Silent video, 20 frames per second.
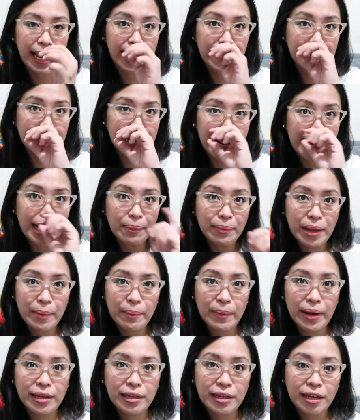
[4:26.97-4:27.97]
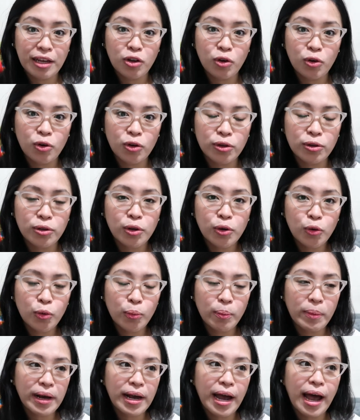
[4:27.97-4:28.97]
and alam naman niya yon
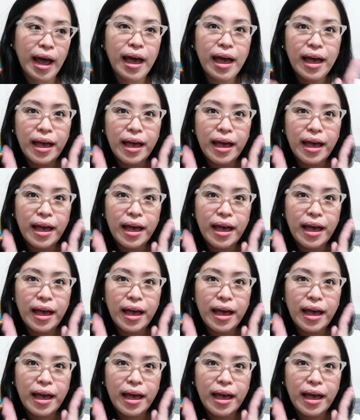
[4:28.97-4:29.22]
Kumbaga,